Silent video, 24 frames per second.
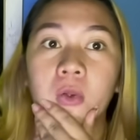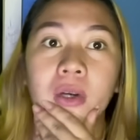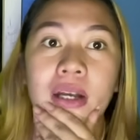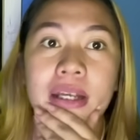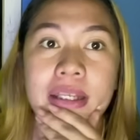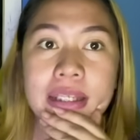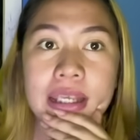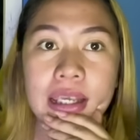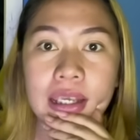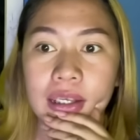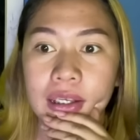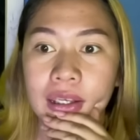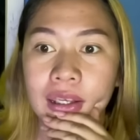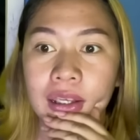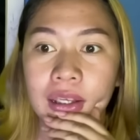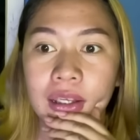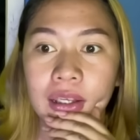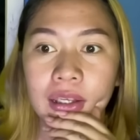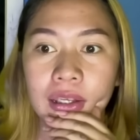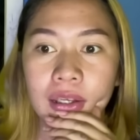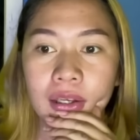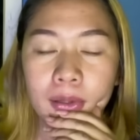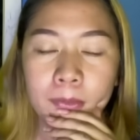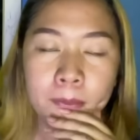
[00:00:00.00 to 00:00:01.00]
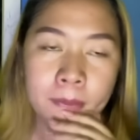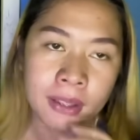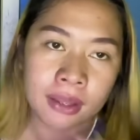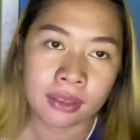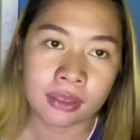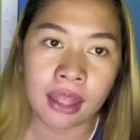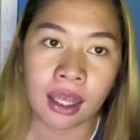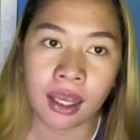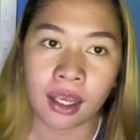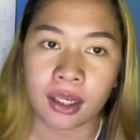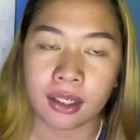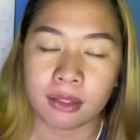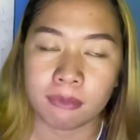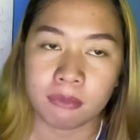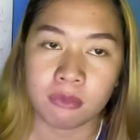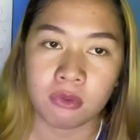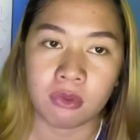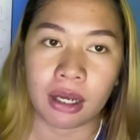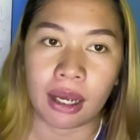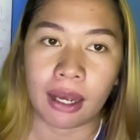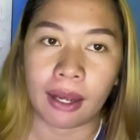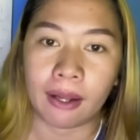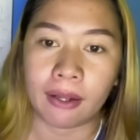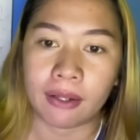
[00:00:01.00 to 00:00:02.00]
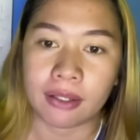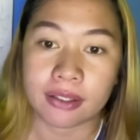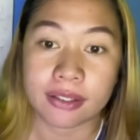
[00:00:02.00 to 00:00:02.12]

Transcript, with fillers: Kasi, mantakin mo ah,